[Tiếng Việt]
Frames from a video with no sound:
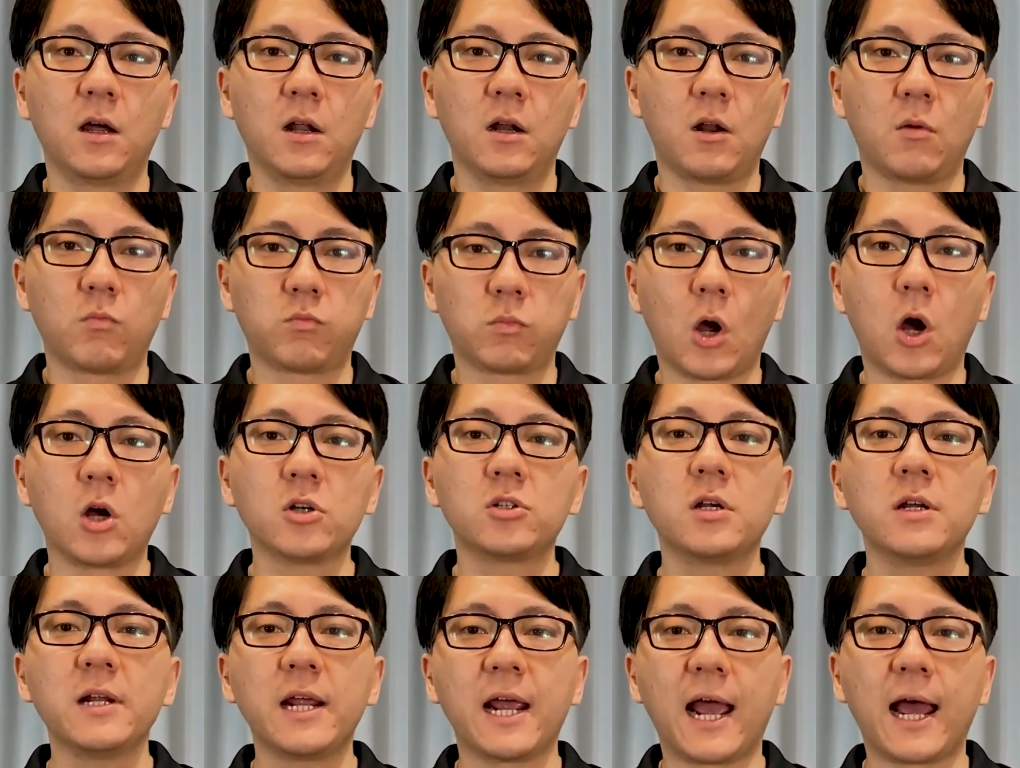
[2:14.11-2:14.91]
lòng đỏ
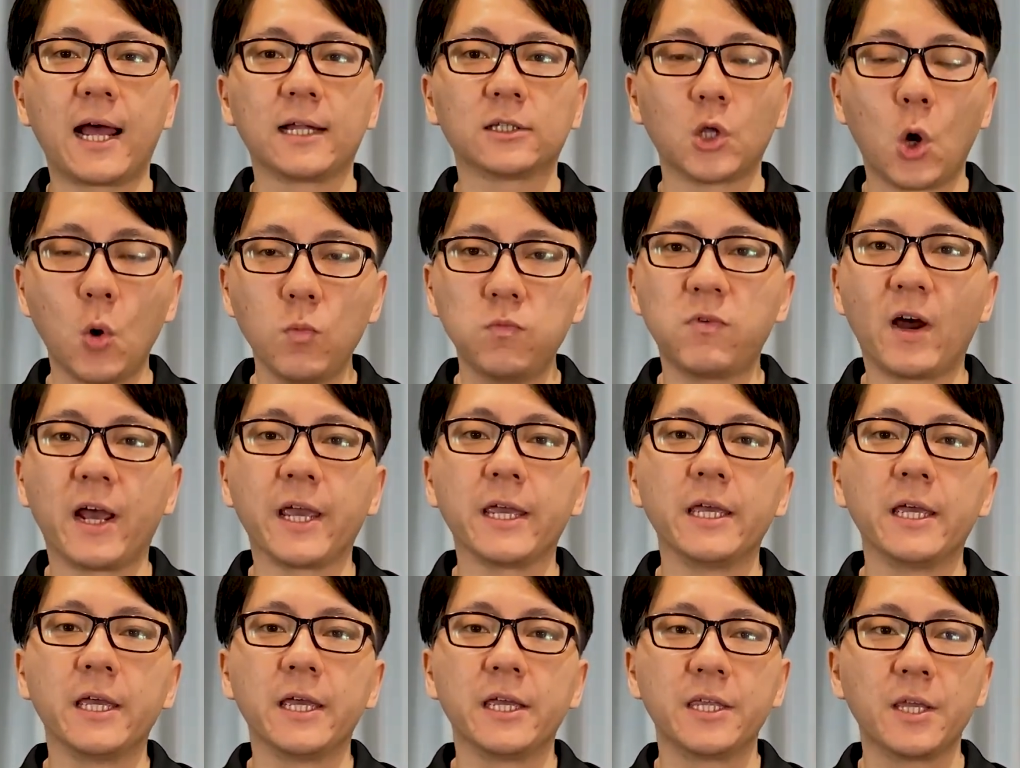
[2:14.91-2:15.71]
trứng gà tốt vậy
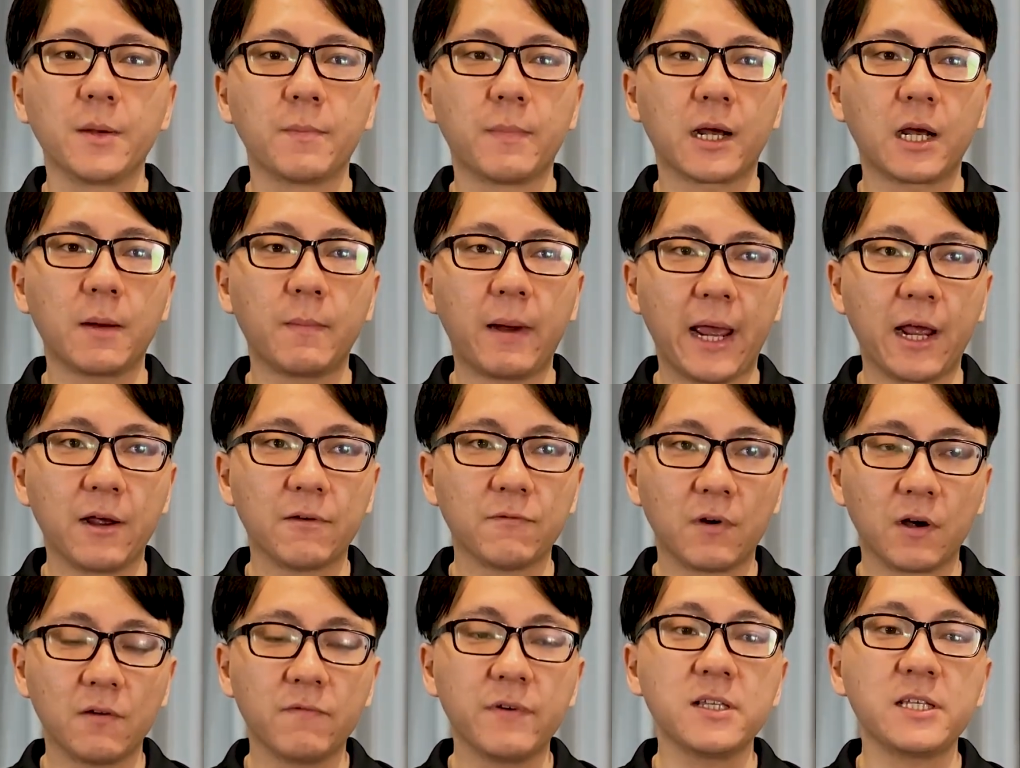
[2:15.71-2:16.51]
nhưng mà các bạn
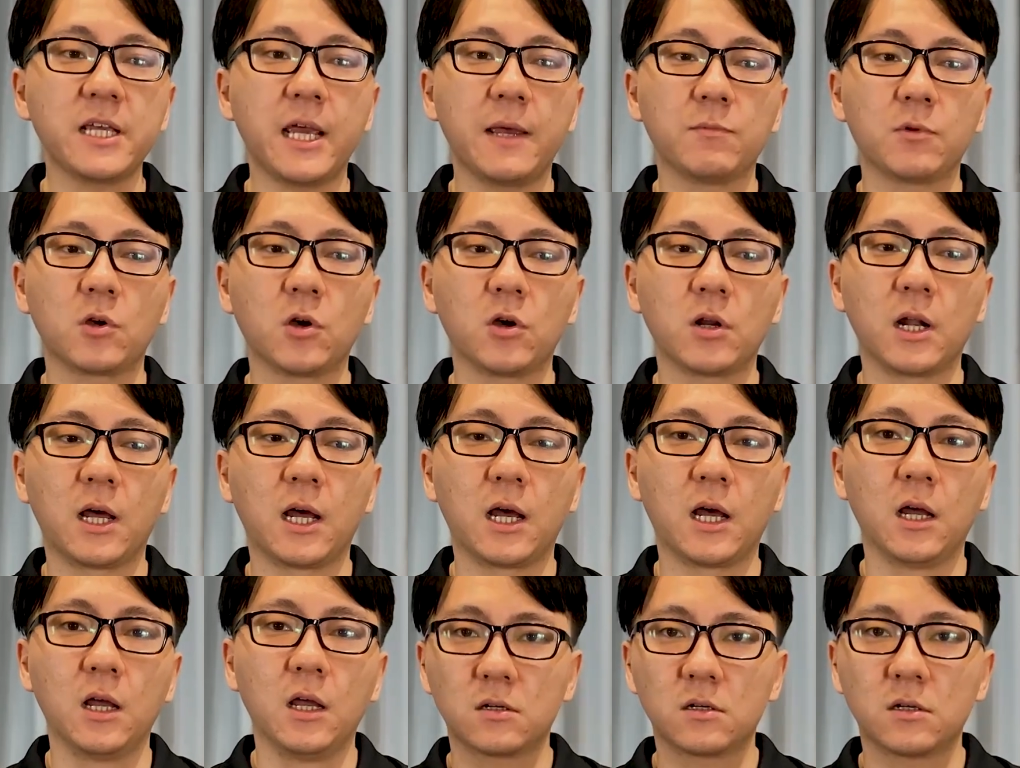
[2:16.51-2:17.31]
vẫn phải xem coi là
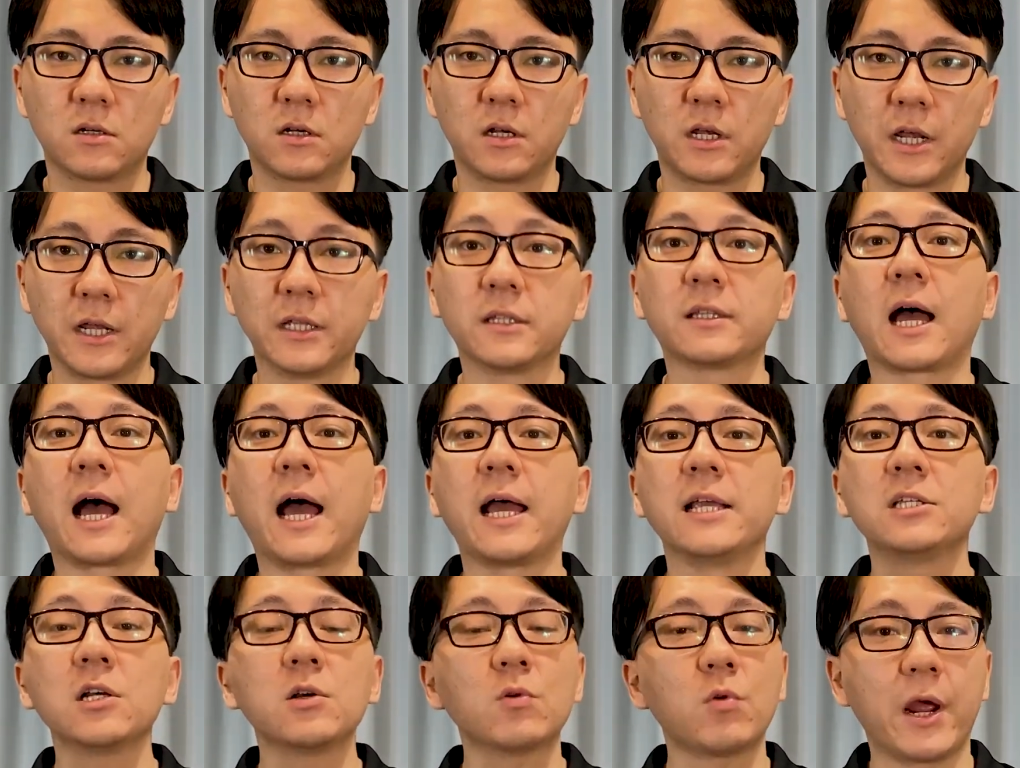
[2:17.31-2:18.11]
hiện
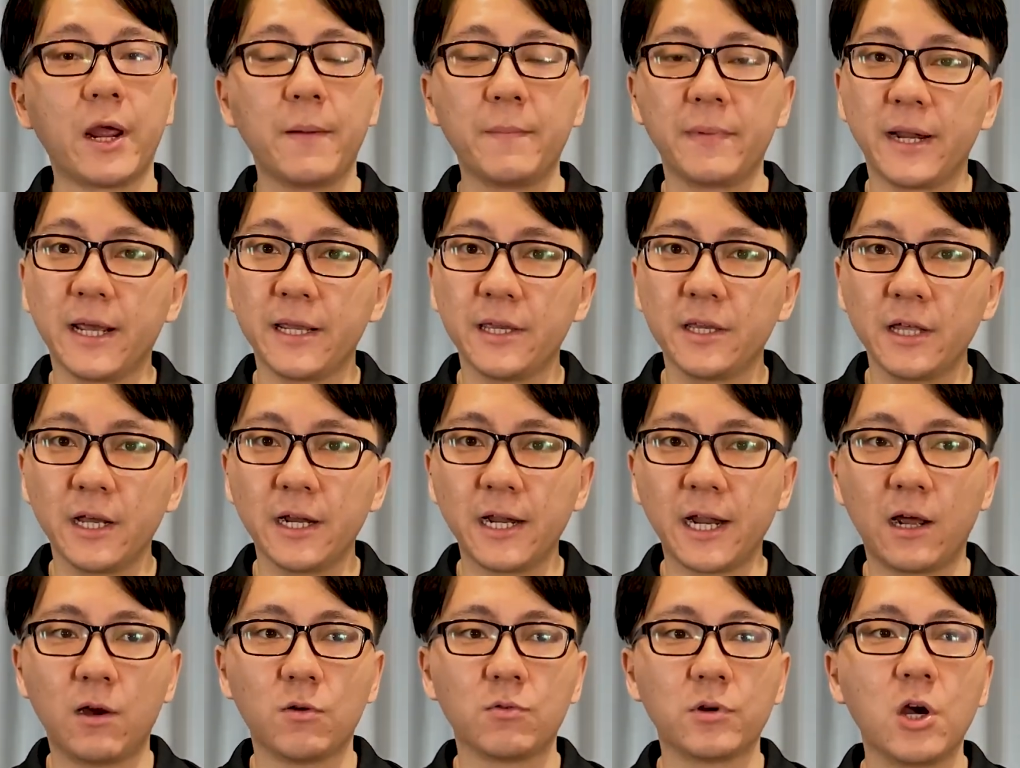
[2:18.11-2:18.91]
tại sức khỏe mình đang như thế
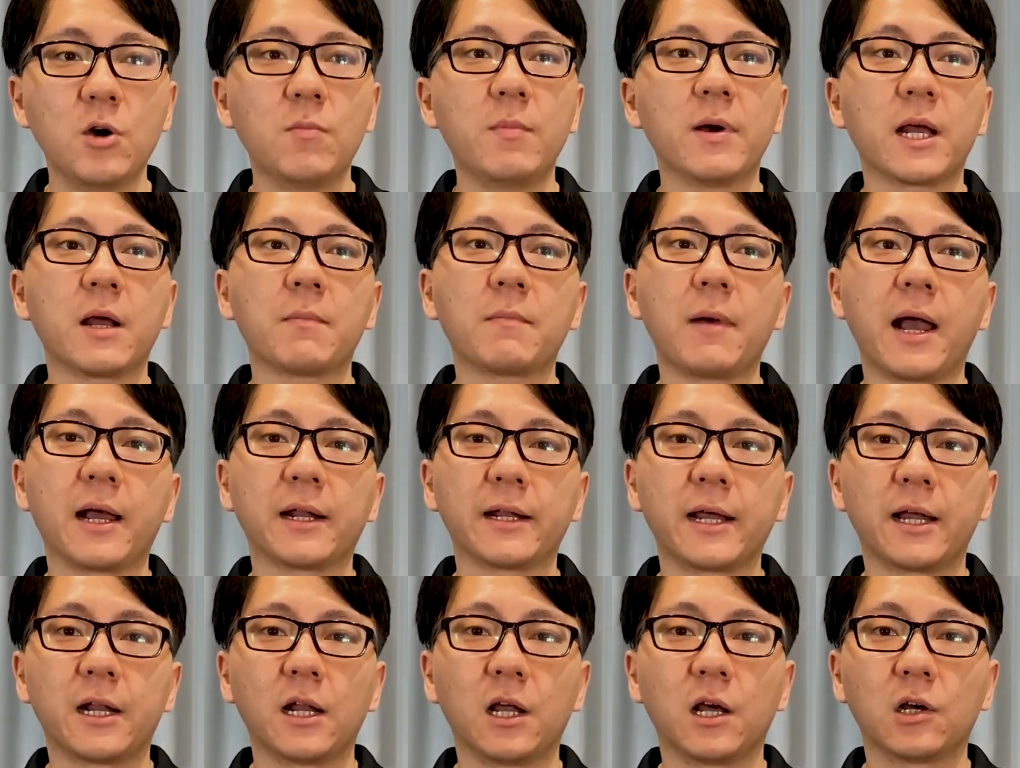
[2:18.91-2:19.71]
nào nếu mà các bạn
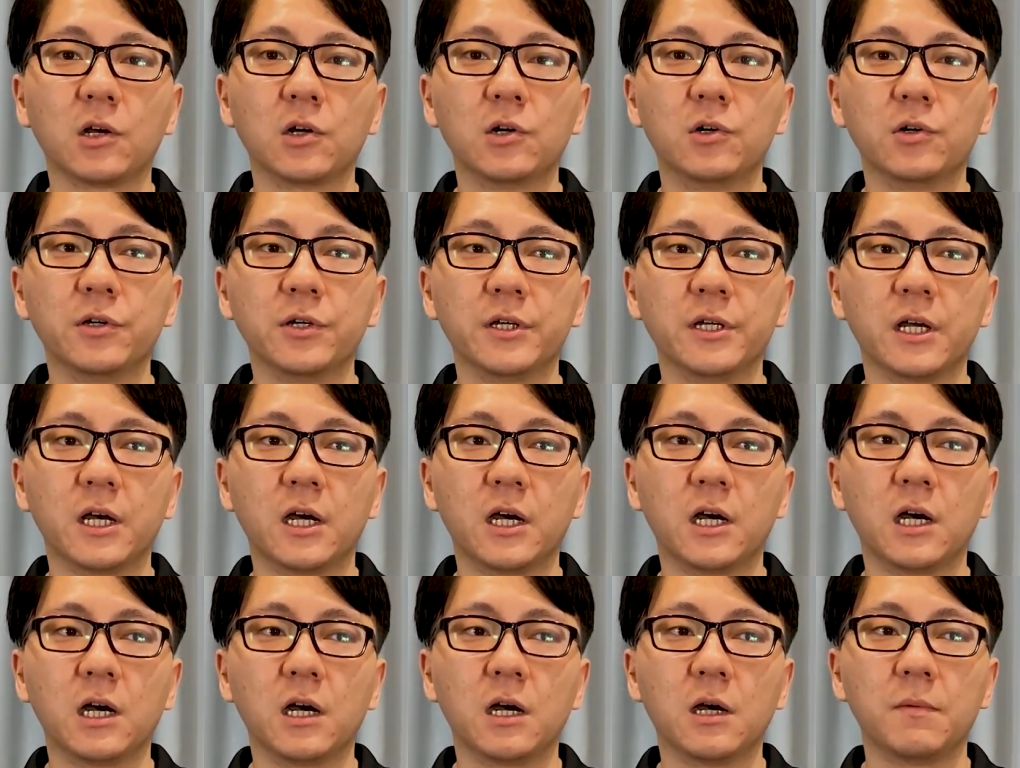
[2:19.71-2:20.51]
đang là người
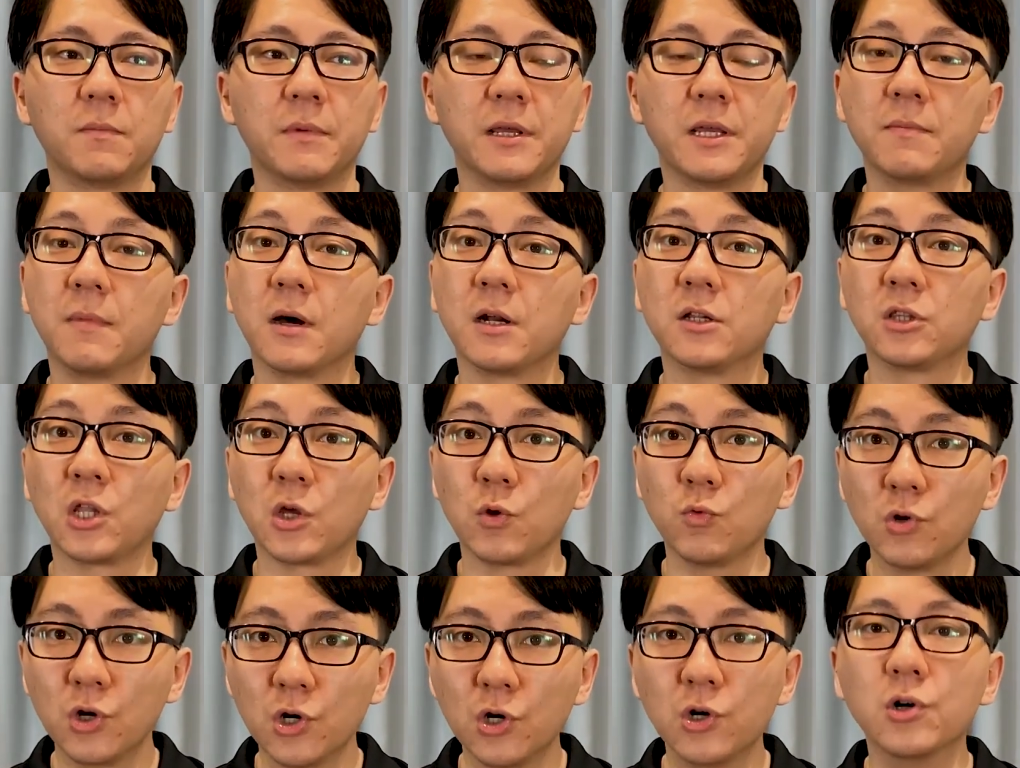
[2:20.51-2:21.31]
uh, bị bệnh
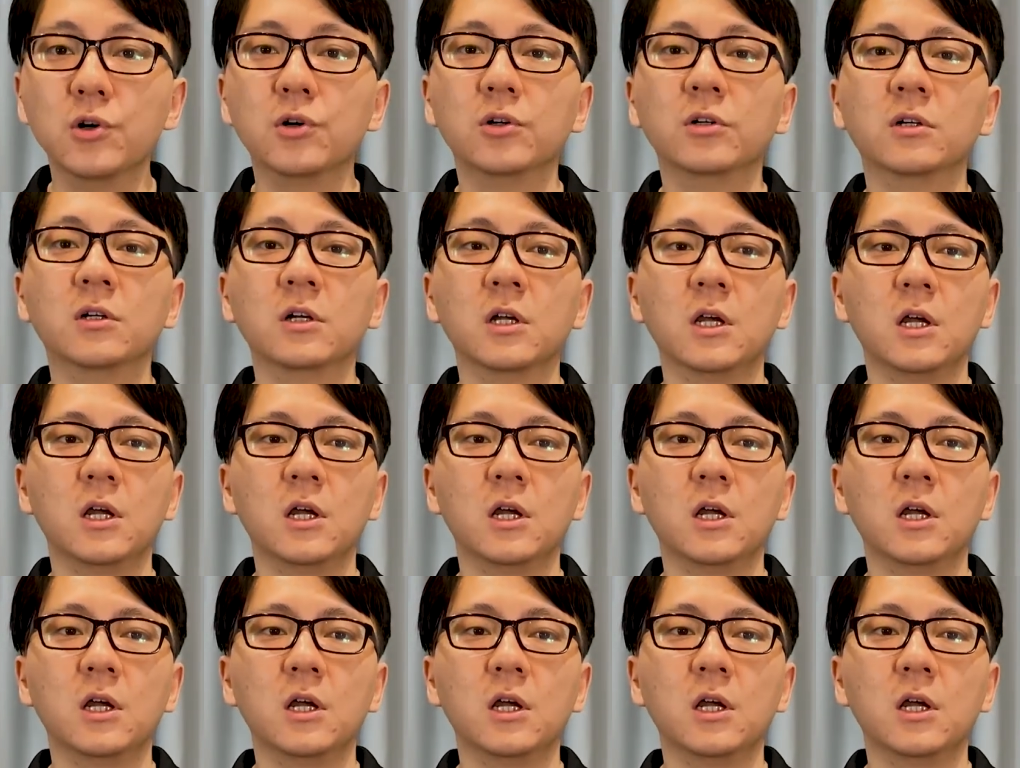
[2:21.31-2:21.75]
tiểu đường